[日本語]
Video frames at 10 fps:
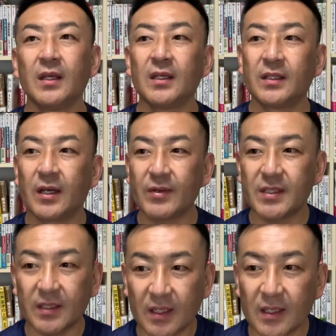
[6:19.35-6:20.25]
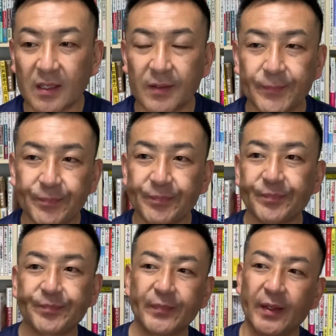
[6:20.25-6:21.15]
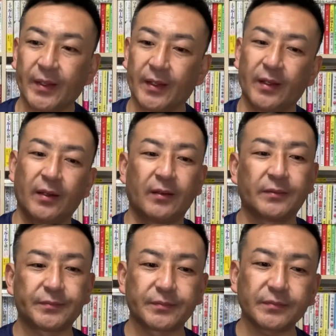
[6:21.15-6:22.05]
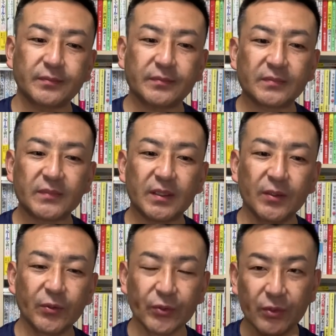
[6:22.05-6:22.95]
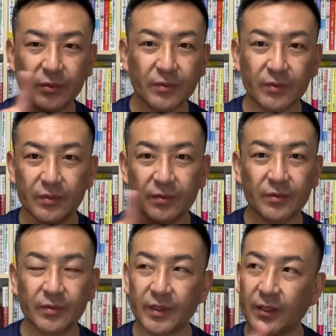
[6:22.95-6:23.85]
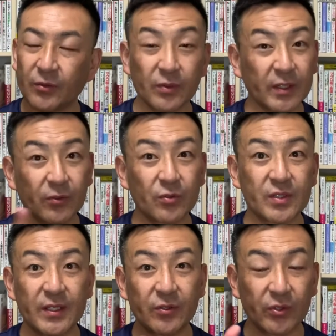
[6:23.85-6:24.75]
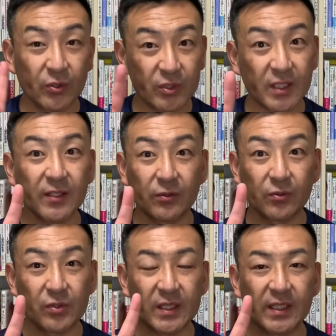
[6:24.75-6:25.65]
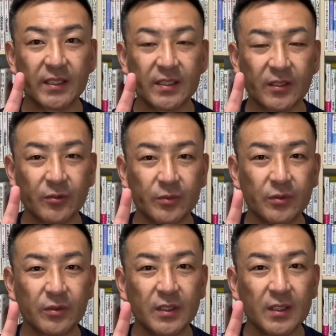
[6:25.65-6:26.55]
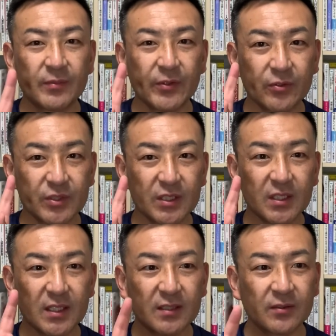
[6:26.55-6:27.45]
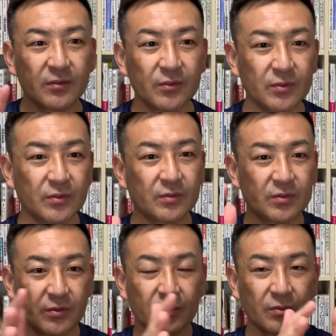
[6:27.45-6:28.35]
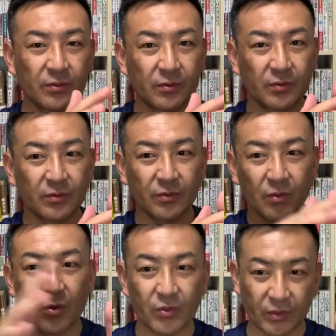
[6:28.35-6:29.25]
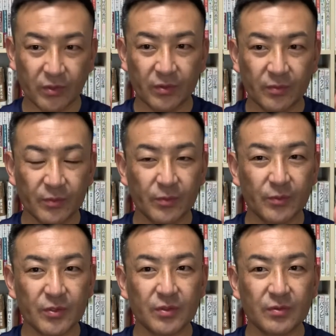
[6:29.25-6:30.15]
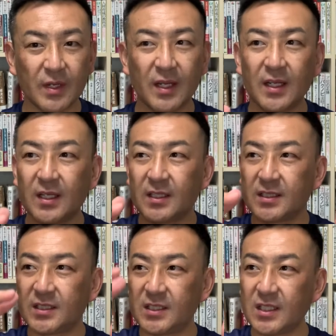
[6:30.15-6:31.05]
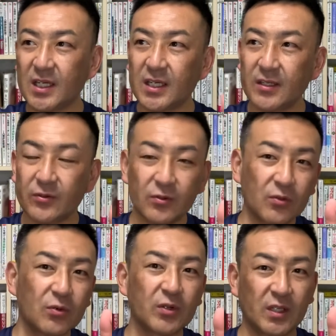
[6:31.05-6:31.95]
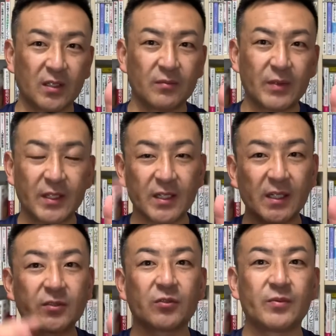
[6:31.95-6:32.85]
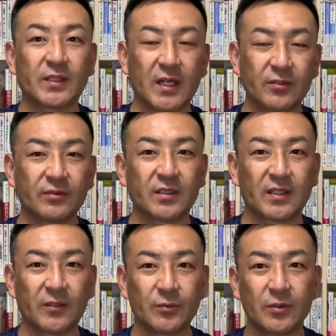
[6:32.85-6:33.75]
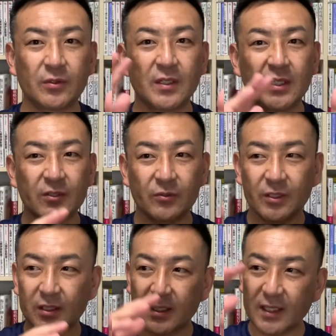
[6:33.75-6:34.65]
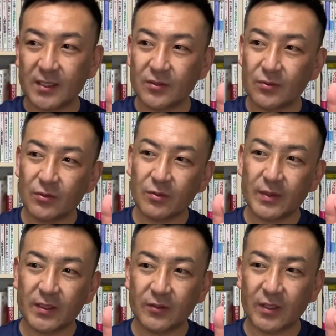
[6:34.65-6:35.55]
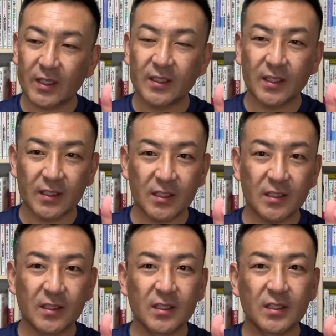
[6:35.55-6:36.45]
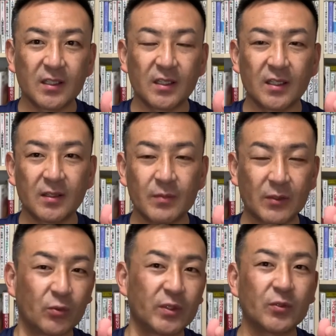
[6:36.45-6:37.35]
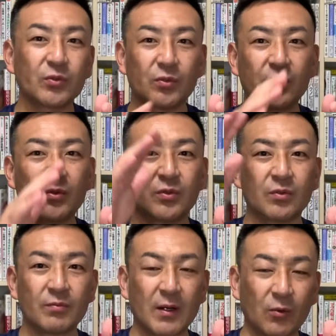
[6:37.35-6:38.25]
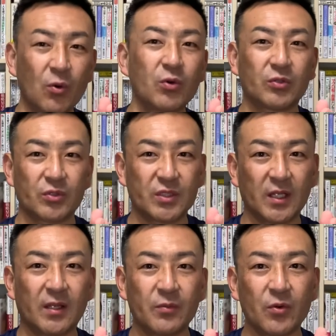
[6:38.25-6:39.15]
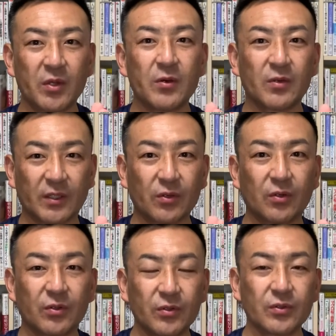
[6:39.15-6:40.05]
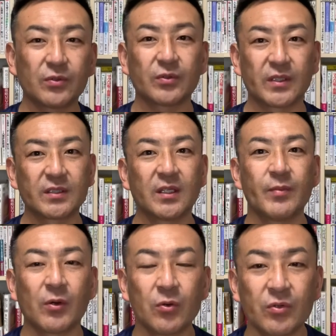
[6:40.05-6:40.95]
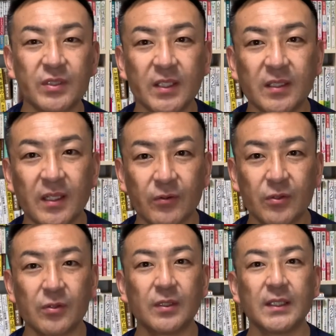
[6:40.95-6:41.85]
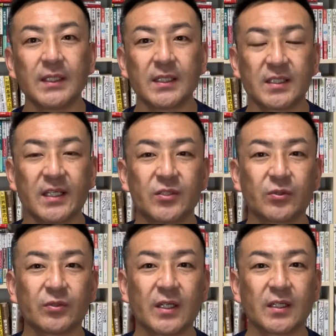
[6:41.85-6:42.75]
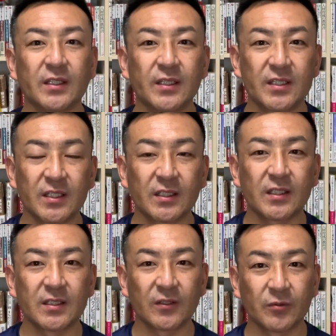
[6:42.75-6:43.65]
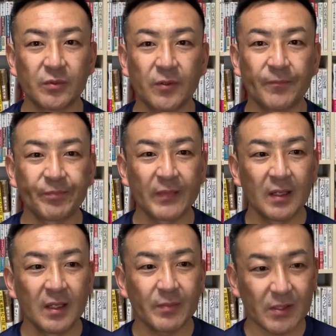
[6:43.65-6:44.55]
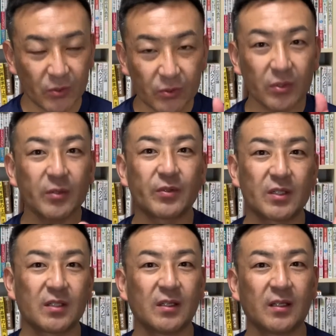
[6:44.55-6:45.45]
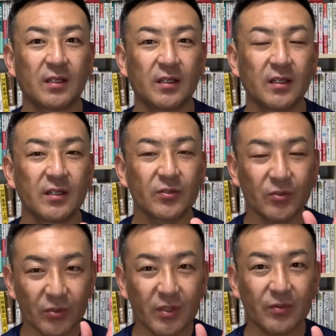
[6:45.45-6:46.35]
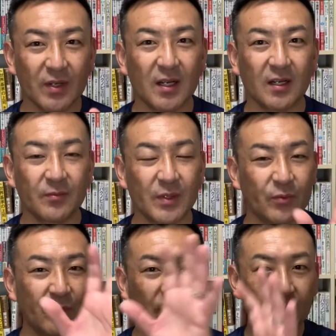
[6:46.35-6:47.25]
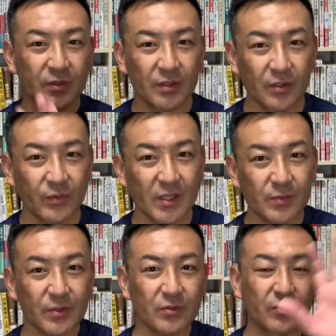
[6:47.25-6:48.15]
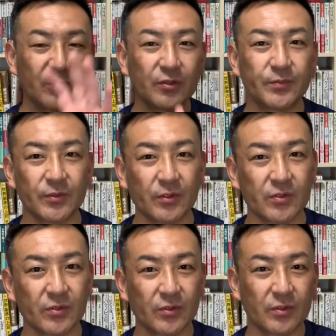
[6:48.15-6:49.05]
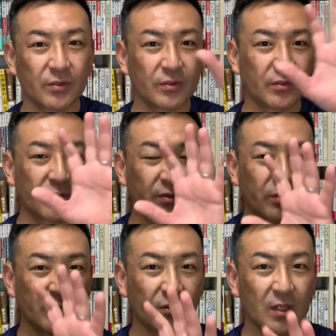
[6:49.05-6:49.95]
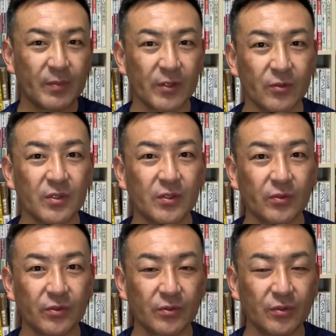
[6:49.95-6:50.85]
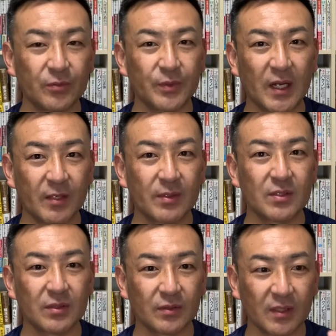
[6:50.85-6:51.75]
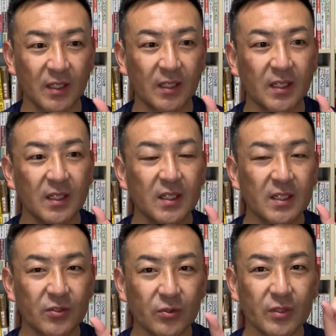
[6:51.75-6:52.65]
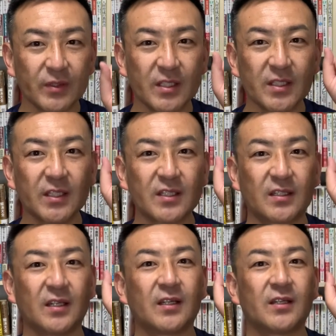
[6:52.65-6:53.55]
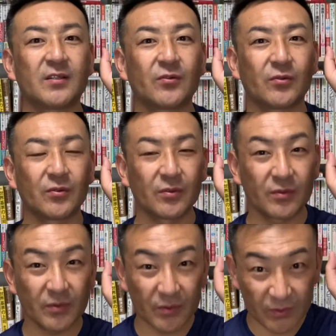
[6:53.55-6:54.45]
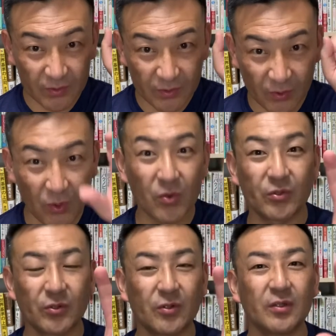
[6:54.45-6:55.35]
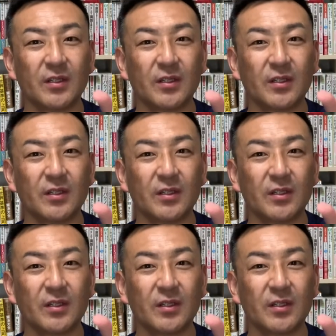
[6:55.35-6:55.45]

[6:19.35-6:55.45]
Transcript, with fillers: で合わせて、えー、この、えー、今回の講座4時間の講座なんですけども4時間のそのゴールもしくは次回の講義、まあ、1ヶ月後にまたあるんですけどもその1ヶ月後までの間に、えー、まあ、どんなことを、まあ、ゴールとして設けようかということをですね、まあ、ゴール設定を最初の段階でしたんですけども、まその時もですねその時は、まもう Facebook のグループをその横浜4期というグループがありますのでそこに私がですねそのゴールを